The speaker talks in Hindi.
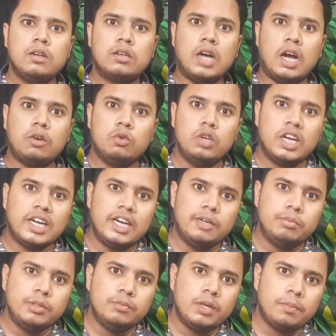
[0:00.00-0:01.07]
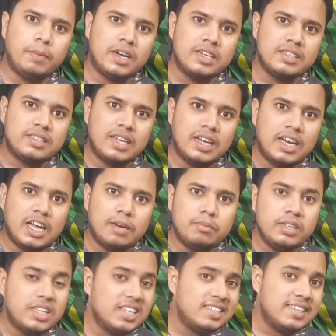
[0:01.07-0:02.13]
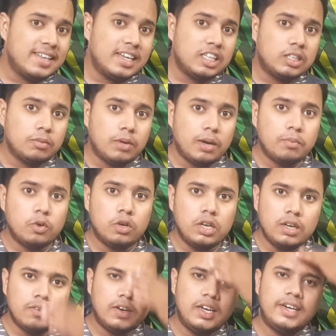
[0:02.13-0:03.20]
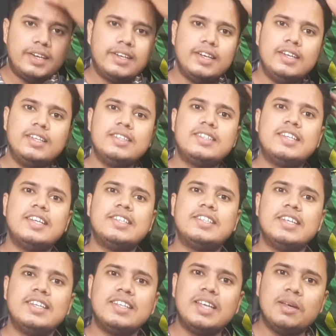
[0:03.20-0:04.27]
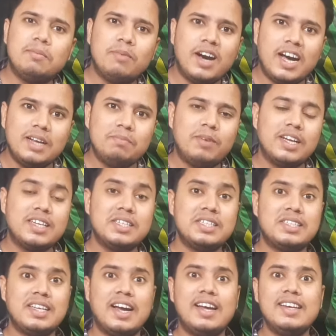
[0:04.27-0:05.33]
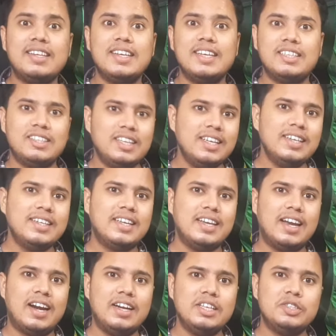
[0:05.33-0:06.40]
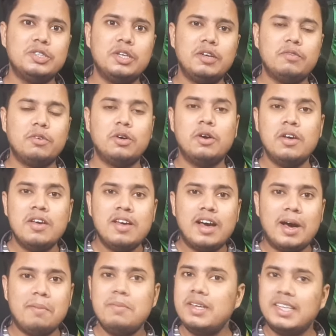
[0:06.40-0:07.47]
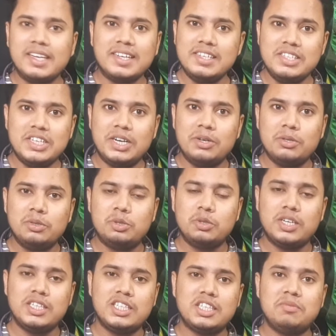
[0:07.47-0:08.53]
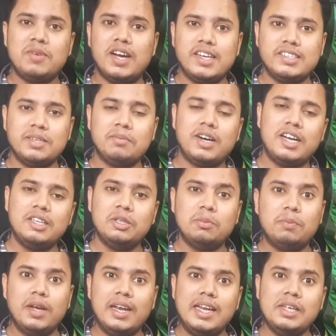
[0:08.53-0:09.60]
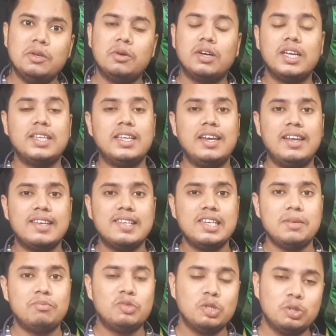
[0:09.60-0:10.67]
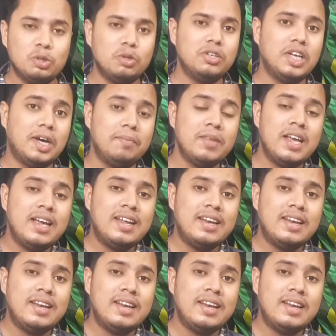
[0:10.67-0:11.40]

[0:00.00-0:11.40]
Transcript: काकुल अकेडमी में पाकिस्तान आर्मी के जेर तमाम होने वाले ट्रेनिंग सेशन के बाद पाकिस्तान के तीन खिलाड़ी जो है वो अभी तक इंजर्ड हो चुके हैं जिसमें आज़म खान तो पहले ही हो गए थे लेकिन अब जो दो नाम